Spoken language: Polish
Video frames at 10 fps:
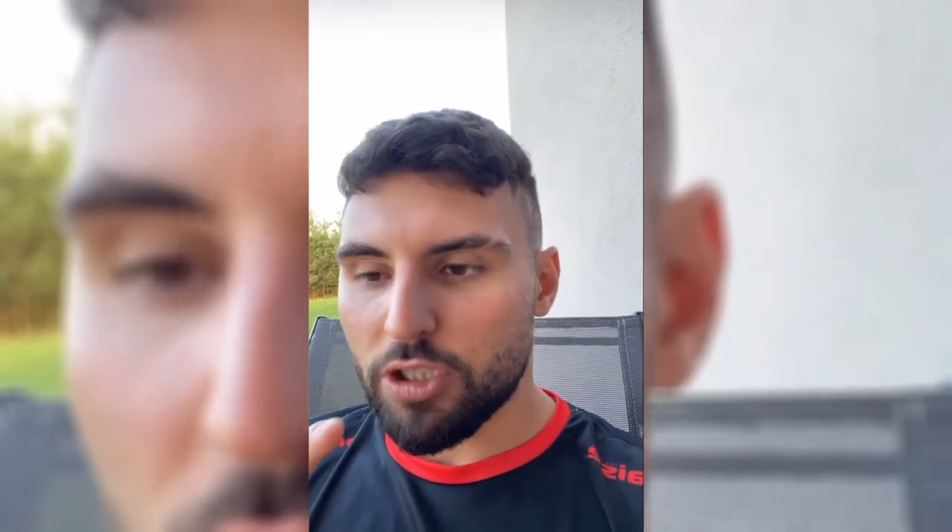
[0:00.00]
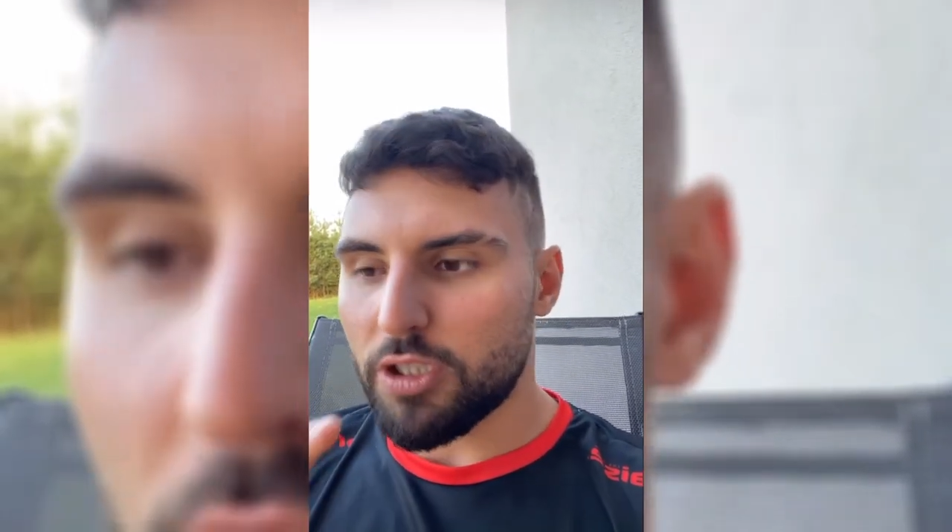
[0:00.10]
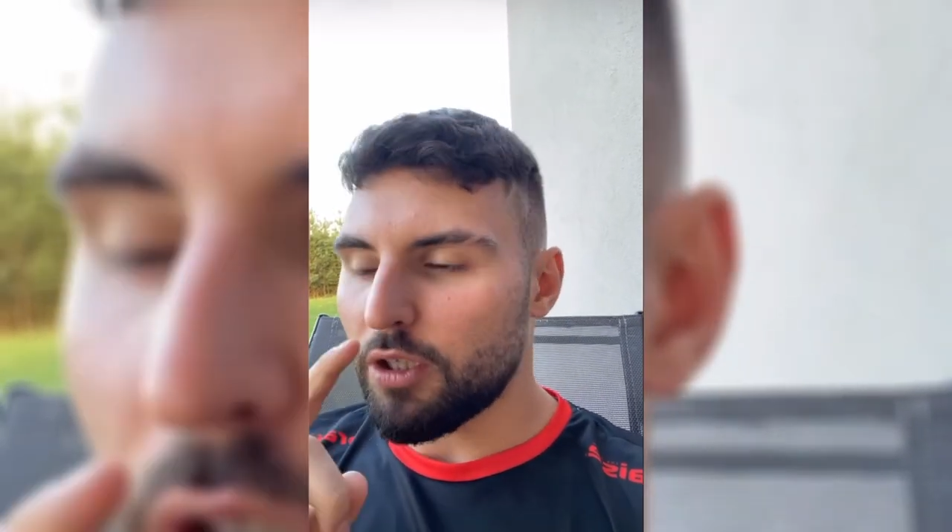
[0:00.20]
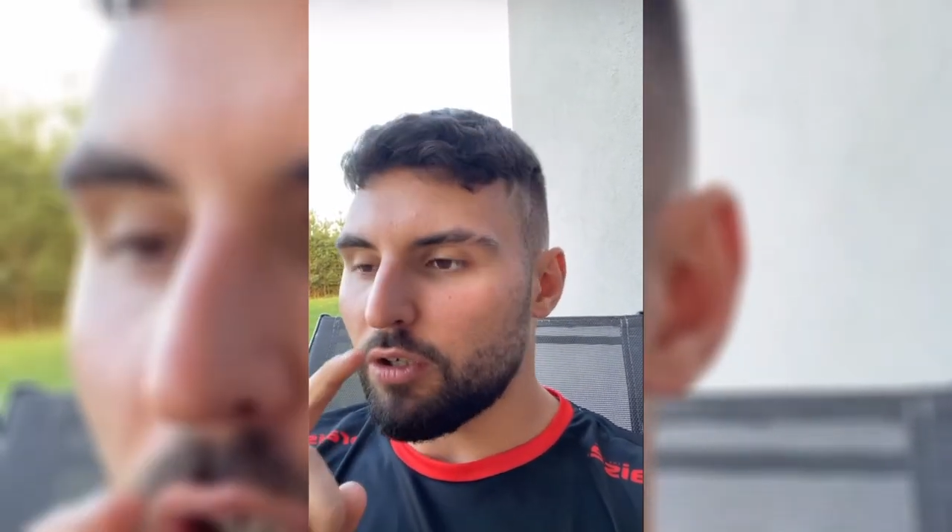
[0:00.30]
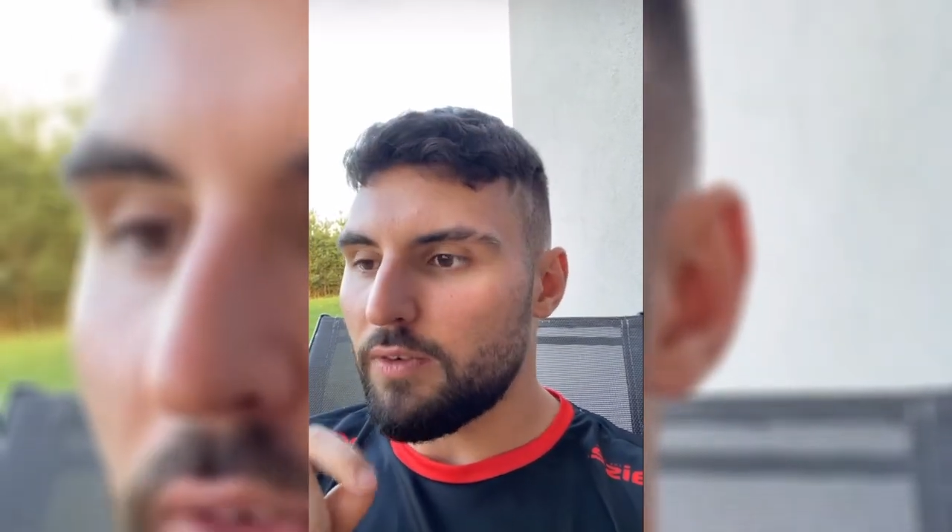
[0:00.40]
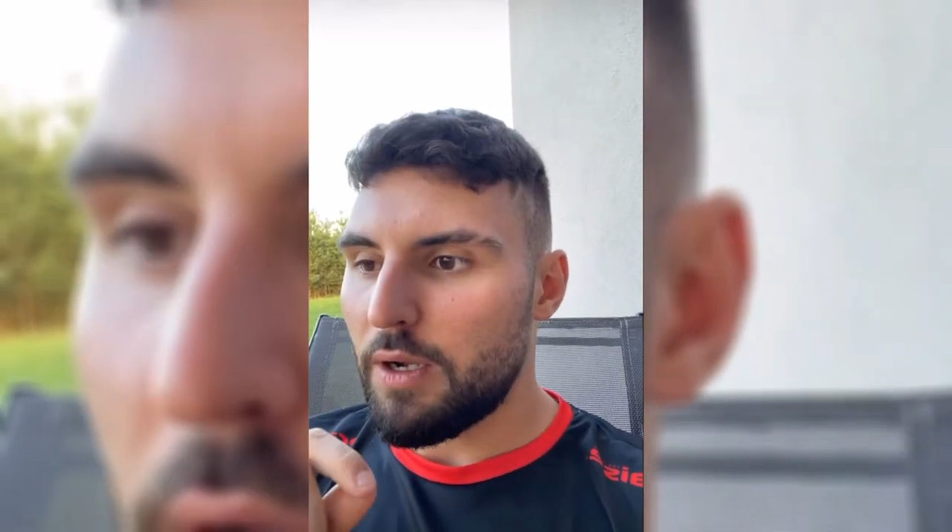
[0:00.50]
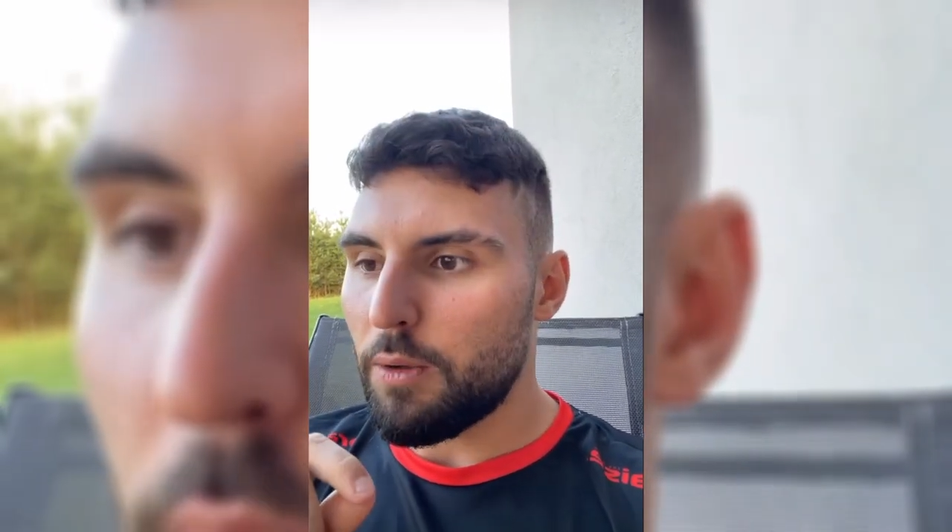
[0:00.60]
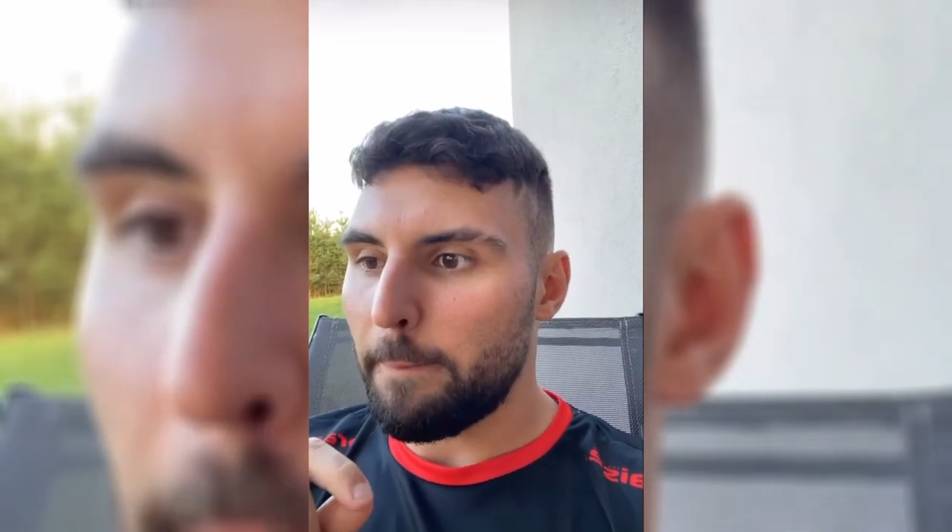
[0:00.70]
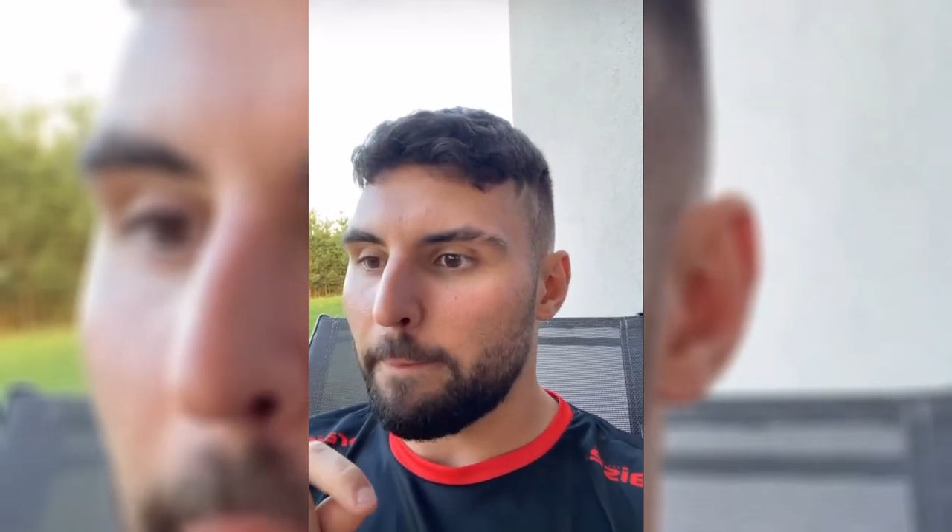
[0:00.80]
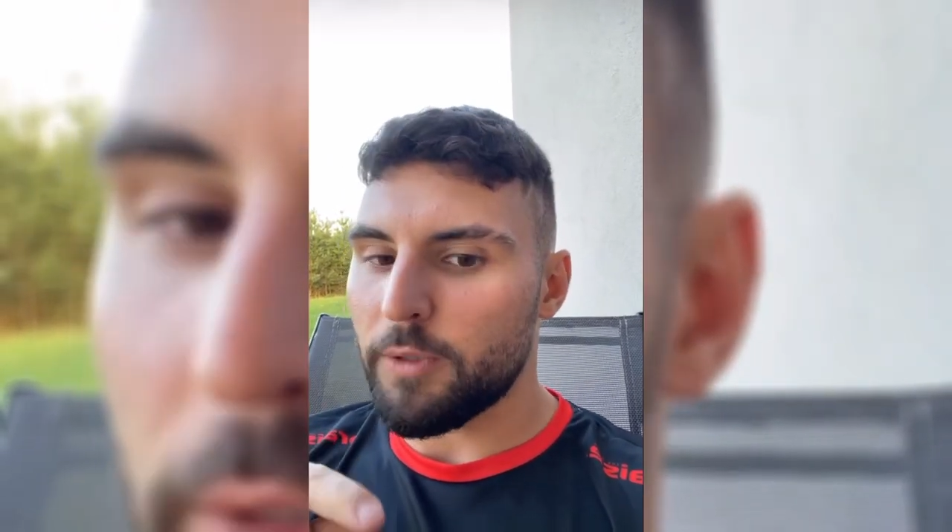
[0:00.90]
że
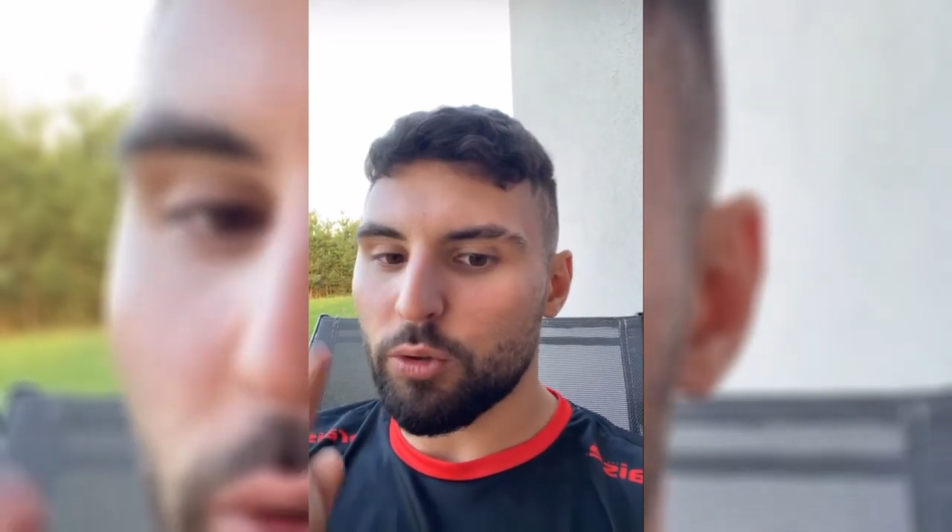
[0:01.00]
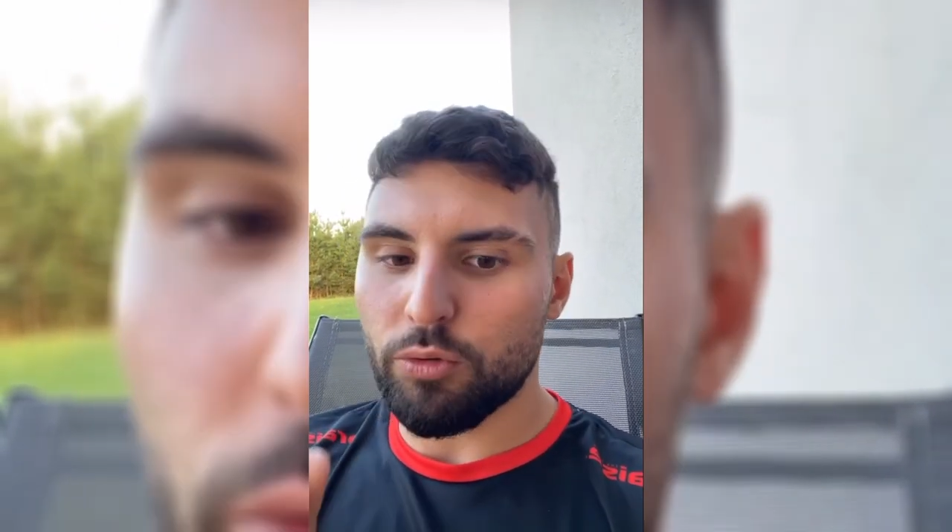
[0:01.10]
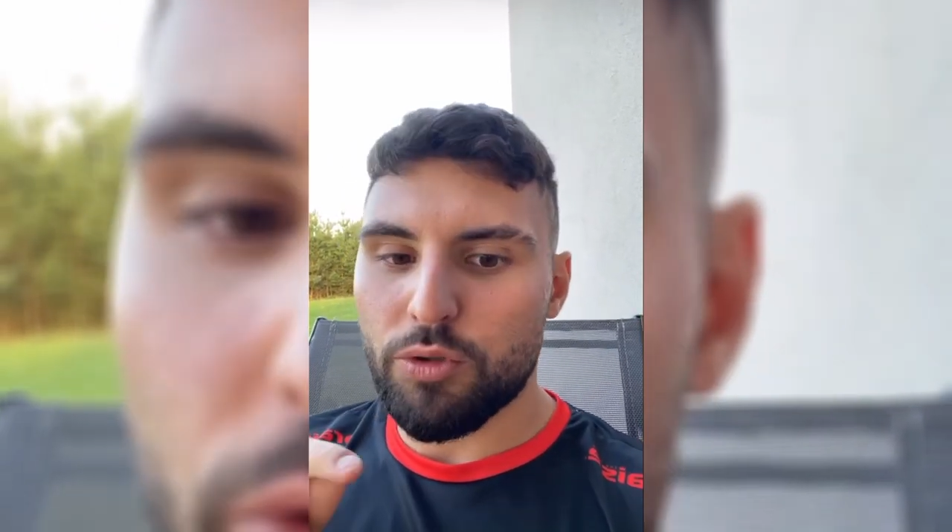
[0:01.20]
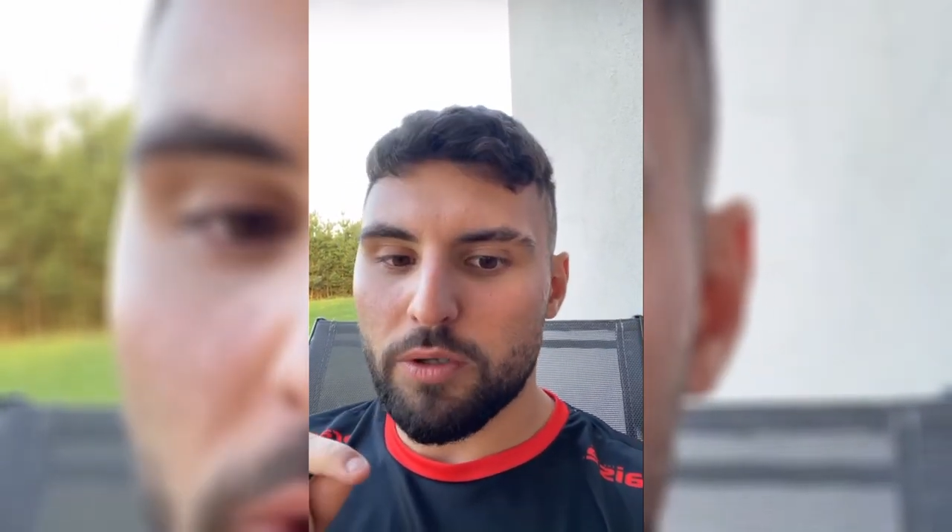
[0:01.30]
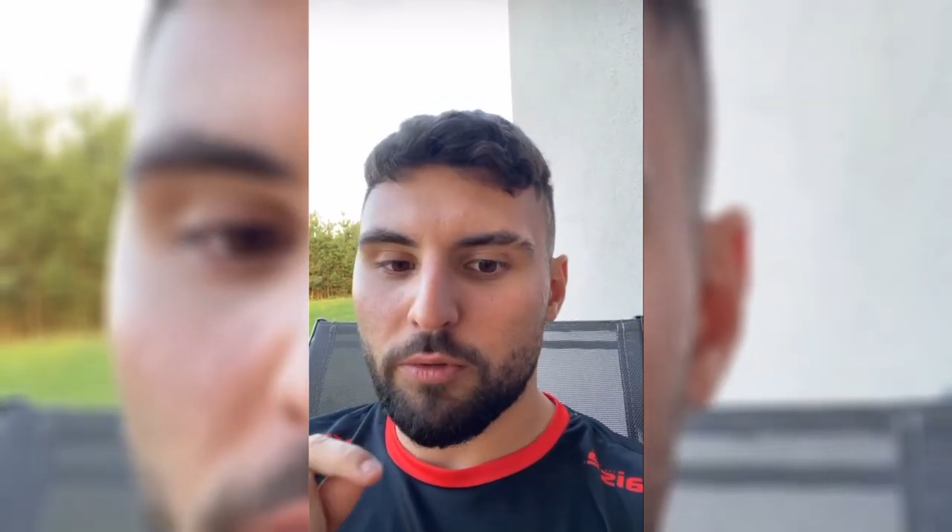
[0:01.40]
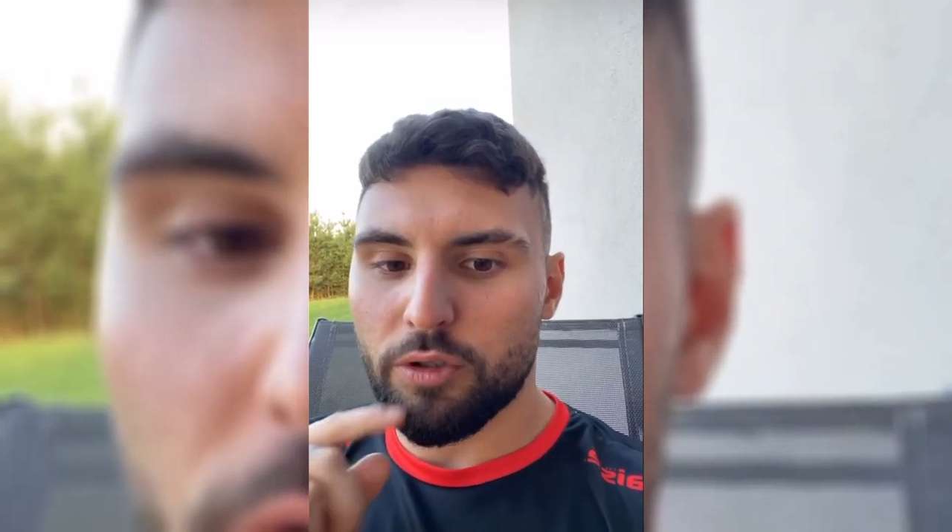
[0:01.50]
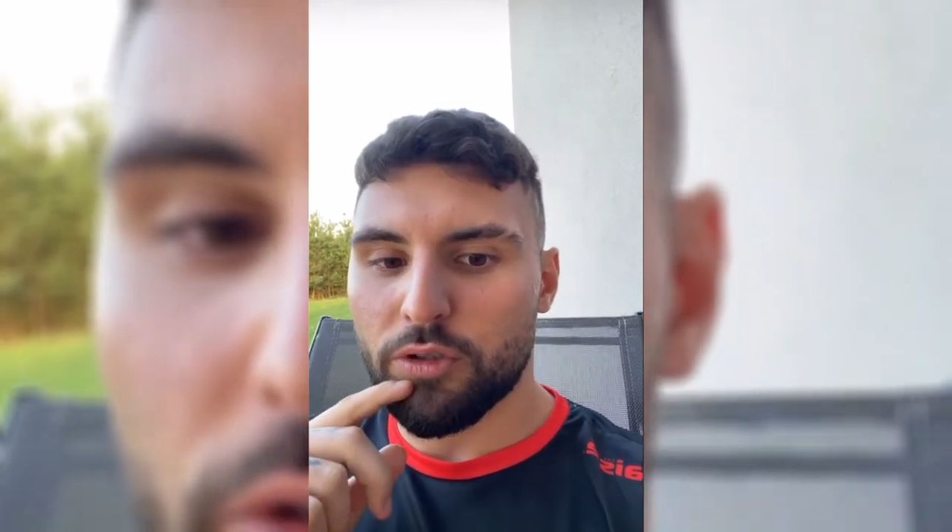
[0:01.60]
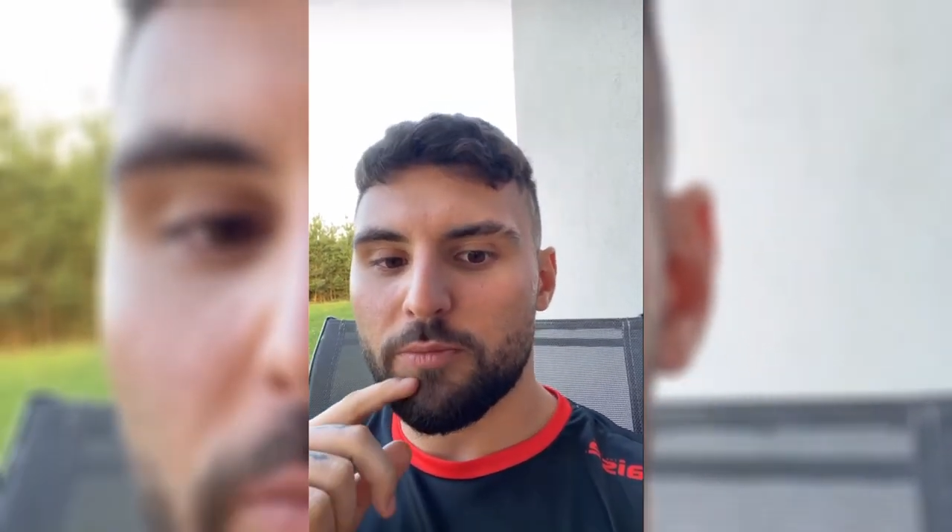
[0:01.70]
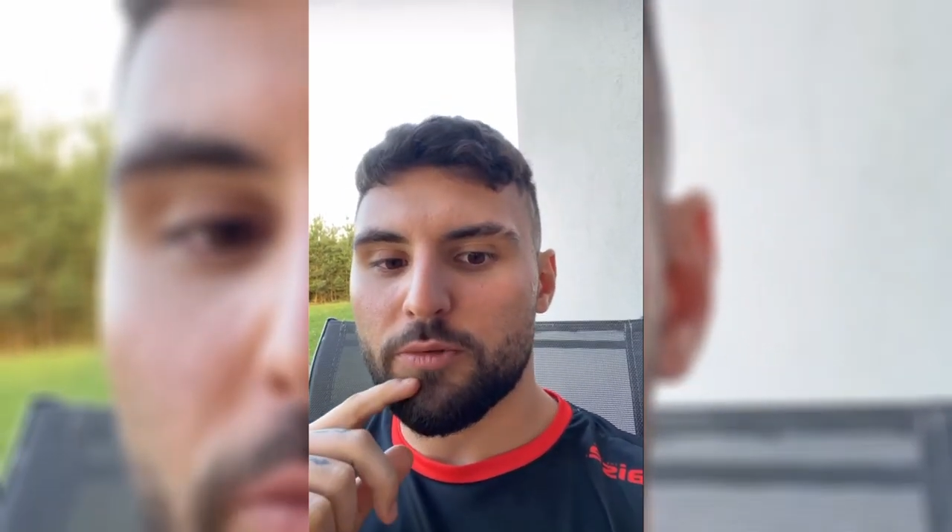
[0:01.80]
trenował mm, i udusiłem go do